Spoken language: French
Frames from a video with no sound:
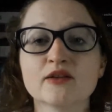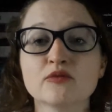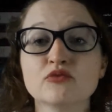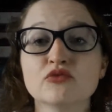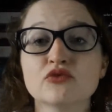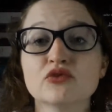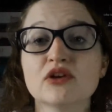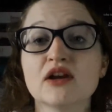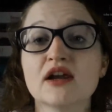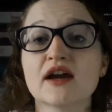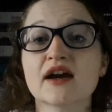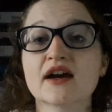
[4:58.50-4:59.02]

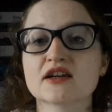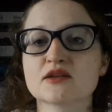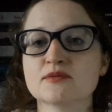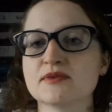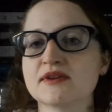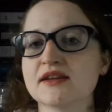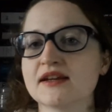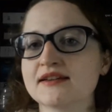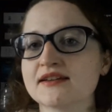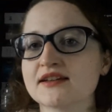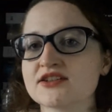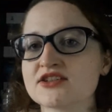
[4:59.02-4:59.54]
Muller, que je
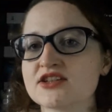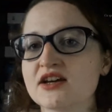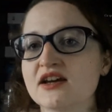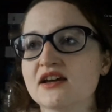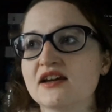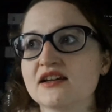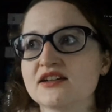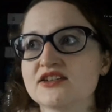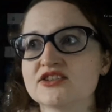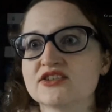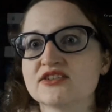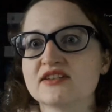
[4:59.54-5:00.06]
m'étais attachée à
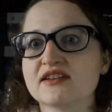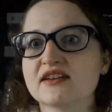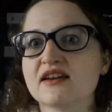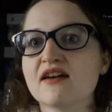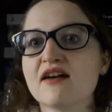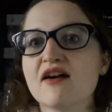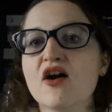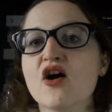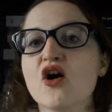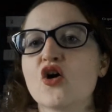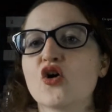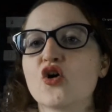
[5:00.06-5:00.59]
elle et que j'étais
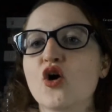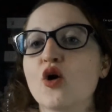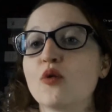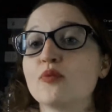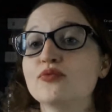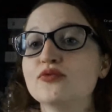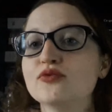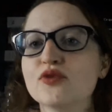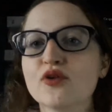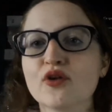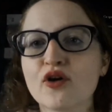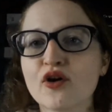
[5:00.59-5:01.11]
encore
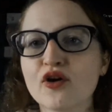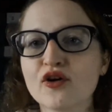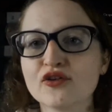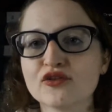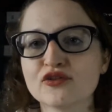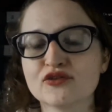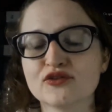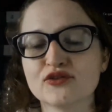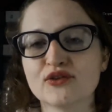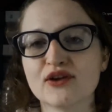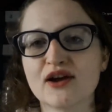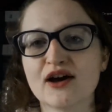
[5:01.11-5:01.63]
plus
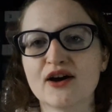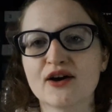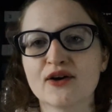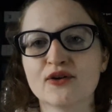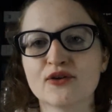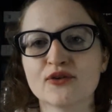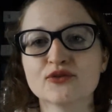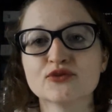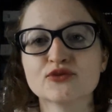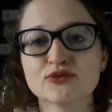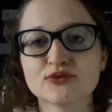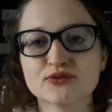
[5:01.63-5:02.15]
heureuse de la
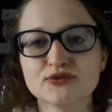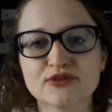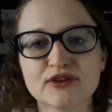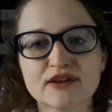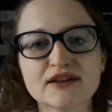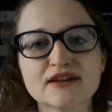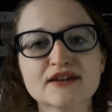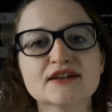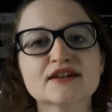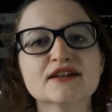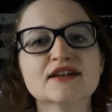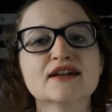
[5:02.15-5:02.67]

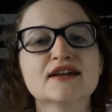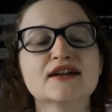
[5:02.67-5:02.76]
retrouver.